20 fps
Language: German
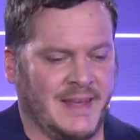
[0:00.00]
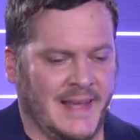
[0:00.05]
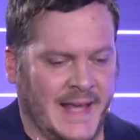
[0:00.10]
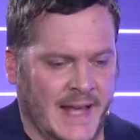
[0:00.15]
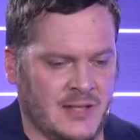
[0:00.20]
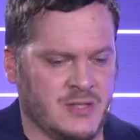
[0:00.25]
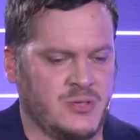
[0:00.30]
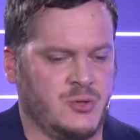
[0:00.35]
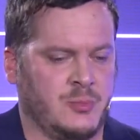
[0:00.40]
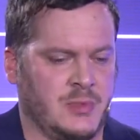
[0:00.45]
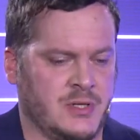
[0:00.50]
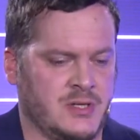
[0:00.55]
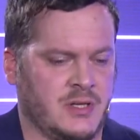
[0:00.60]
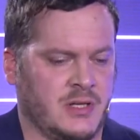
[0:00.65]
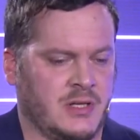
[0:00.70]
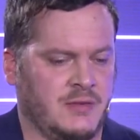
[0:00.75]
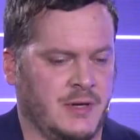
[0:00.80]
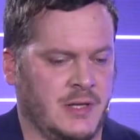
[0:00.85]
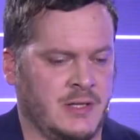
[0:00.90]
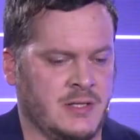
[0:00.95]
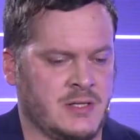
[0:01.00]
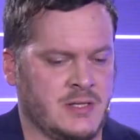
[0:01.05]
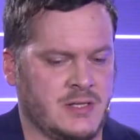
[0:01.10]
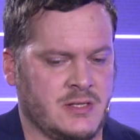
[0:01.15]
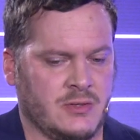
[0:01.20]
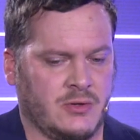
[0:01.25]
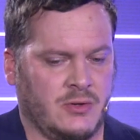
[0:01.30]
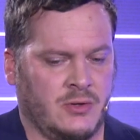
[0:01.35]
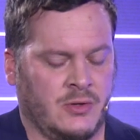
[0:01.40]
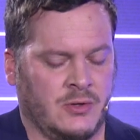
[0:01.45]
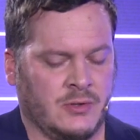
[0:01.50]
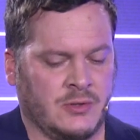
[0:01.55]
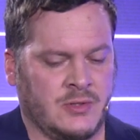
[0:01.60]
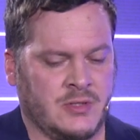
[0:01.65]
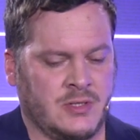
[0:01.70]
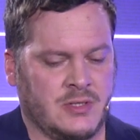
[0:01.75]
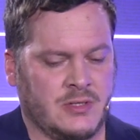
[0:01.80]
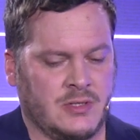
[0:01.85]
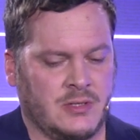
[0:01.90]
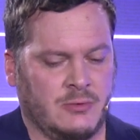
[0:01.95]
ganz üble Sequenz und
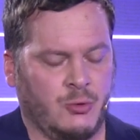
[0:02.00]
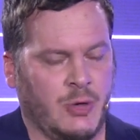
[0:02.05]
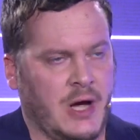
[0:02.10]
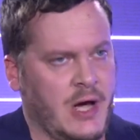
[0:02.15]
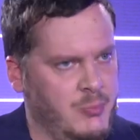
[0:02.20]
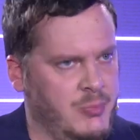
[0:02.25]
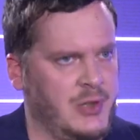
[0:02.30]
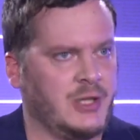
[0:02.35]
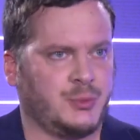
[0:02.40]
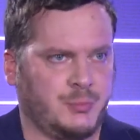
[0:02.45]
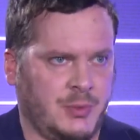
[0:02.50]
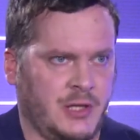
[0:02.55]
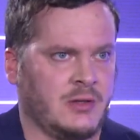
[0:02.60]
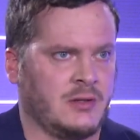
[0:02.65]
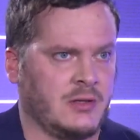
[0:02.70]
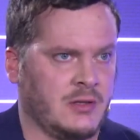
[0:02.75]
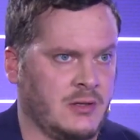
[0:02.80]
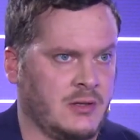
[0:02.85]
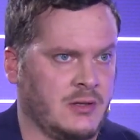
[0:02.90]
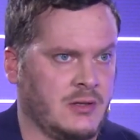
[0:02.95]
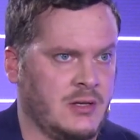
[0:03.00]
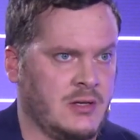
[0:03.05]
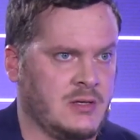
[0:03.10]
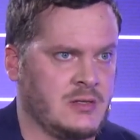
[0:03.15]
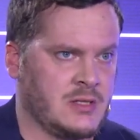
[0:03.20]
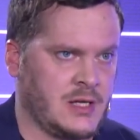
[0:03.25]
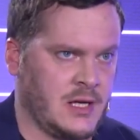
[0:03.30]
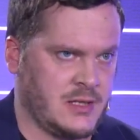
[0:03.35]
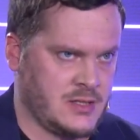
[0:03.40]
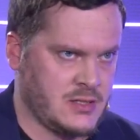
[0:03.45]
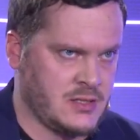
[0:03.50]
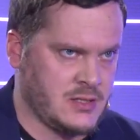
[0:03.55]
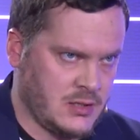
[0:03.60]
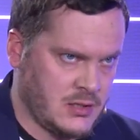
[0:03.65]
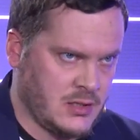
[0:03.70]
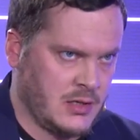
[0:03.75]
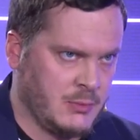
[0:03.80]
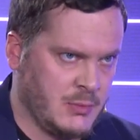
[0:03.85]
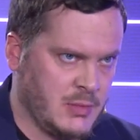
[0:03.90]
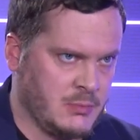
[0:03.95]
nur ein Play später ist Kansas
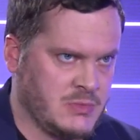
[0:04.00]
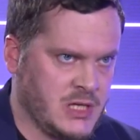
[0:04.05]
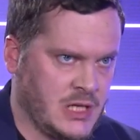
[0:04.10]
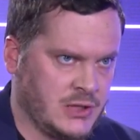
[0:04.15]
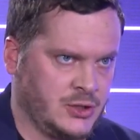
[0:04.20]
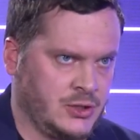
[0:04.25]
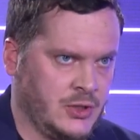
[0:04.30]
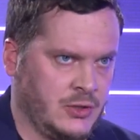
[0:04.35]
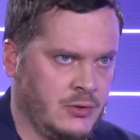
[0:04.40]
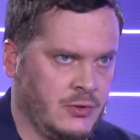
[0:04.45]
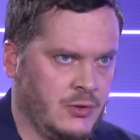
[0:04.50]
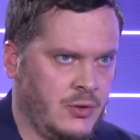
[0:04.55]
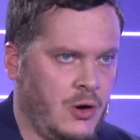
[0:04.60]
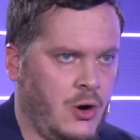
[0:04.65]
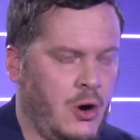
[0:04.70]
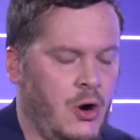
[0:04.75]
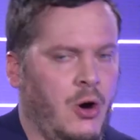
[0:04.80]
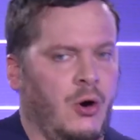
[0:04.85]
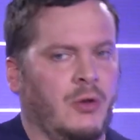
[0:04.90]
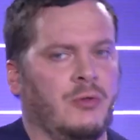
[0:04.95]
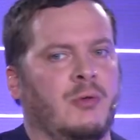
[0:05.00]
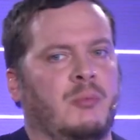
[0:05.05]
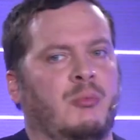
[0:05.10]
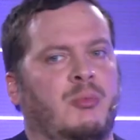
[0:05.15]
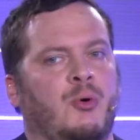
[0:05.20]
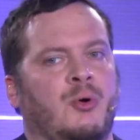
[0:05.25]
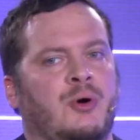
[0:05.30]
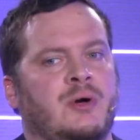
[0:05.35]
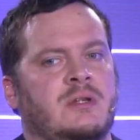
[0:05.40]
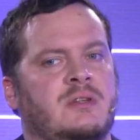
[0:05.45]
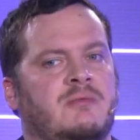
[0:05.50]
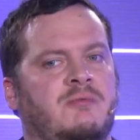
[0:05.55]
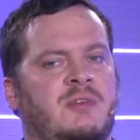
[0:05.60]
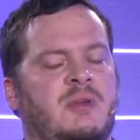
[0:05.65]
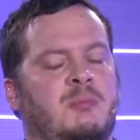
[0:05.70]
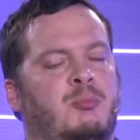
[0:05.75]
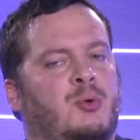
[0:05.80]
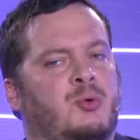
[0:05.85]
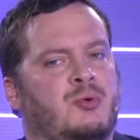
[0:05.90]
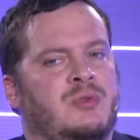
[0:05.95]
City dann mit dem Touchdown on the board.
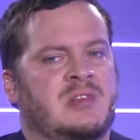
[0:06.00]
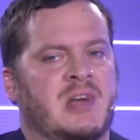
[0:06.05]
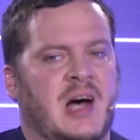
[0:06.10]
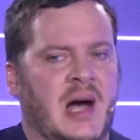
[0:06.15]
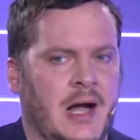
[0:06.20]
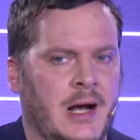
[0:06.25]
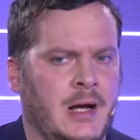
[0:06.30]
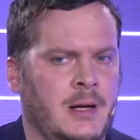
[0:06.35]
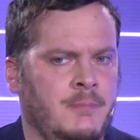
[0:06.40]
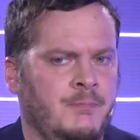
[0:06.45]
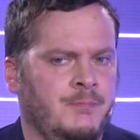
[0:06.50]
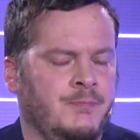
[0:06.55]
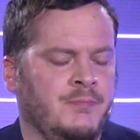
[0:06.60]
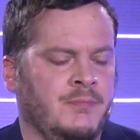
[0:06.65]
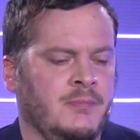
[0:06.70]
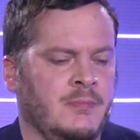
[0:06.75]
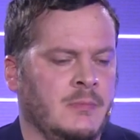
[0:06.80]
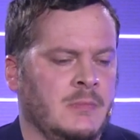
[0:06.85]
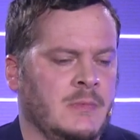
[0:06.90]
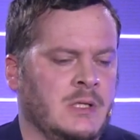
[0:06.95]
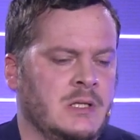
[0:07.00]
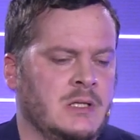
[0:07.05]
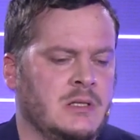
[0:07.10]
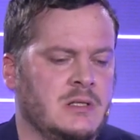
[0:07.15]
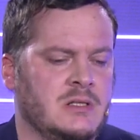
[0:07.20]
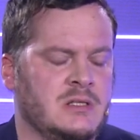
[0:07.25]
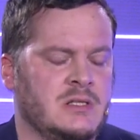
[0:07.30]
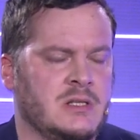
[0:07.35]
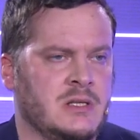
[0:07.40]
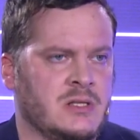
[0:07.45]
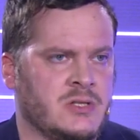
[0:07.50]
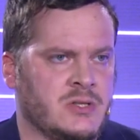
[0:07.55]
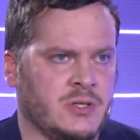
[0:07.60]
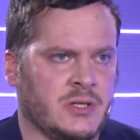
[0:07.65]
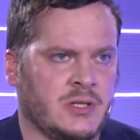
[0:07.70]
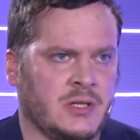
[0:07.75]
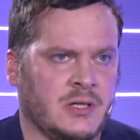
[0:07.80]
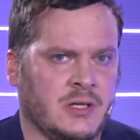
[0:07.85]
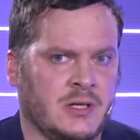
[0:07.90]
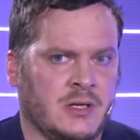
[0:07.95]
Wie brutal sind
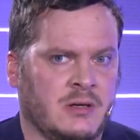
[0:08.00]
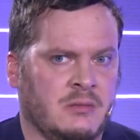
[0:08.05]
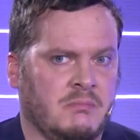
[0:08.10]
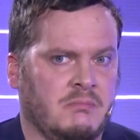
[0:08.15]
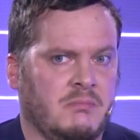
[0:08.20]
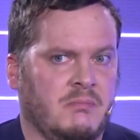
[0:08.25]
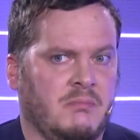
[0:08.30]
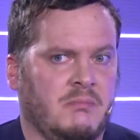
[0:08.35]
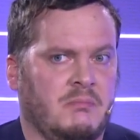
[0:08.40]
solche